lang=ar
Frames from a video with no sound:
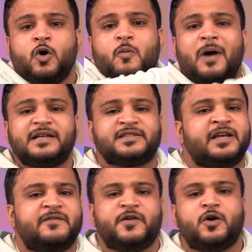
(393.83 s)

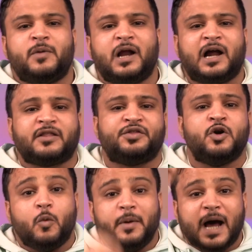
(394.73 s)
وماسحين فيهم الأرض
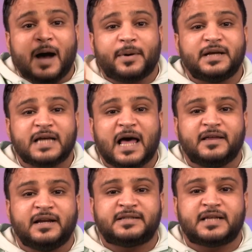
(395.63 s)
ومن أبرز
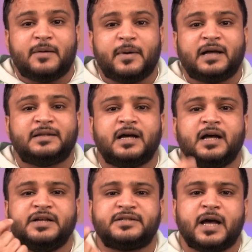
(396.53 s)
هذه الحسابات
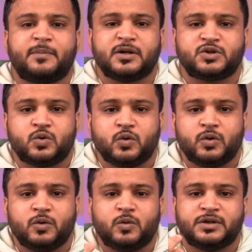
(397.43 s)
حساب
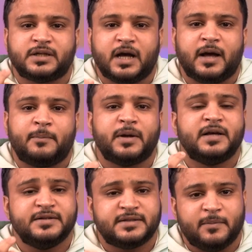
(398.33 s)
كشكول وحساب
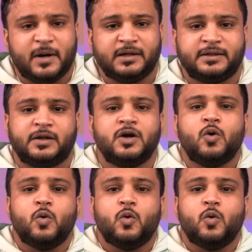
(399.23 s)
سماحتي